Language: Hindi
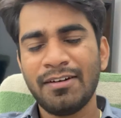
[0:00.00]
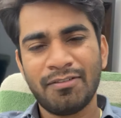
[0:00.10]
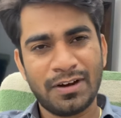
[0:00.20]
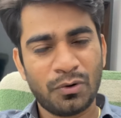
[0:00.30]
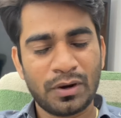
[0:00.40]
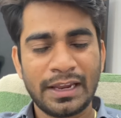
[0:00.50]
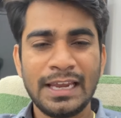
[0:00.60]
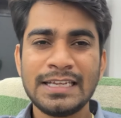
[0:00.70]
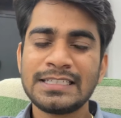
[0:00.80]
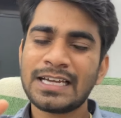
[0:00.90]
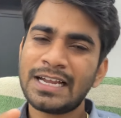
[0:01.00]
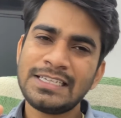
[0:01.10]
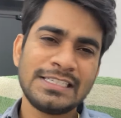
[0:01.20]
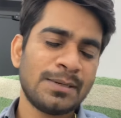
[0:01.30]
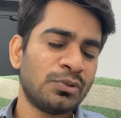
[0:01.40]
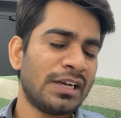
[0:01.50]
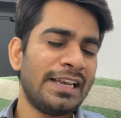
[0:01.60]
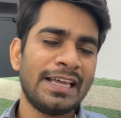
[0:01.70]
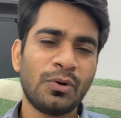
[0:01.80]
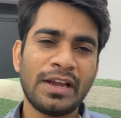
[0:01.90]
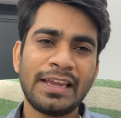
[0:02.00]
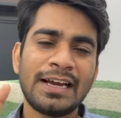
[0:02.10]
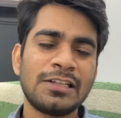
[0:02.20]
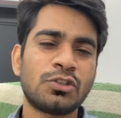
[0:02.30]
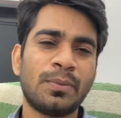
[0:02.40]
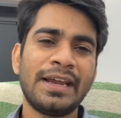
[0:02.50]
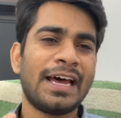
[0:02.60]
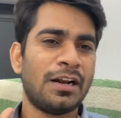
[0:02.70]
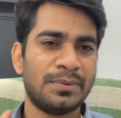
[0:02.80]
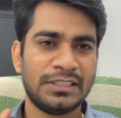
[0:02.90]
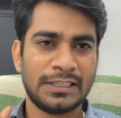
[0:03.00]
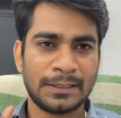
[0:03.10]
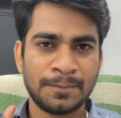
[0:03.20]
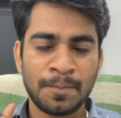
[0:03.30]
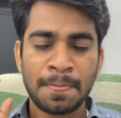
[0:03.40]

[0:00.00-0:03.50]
वहां रुकेंगे सारी चीजें मुझे क्लियर हो जाएंगी कल सुबह ग्यारह बजे तक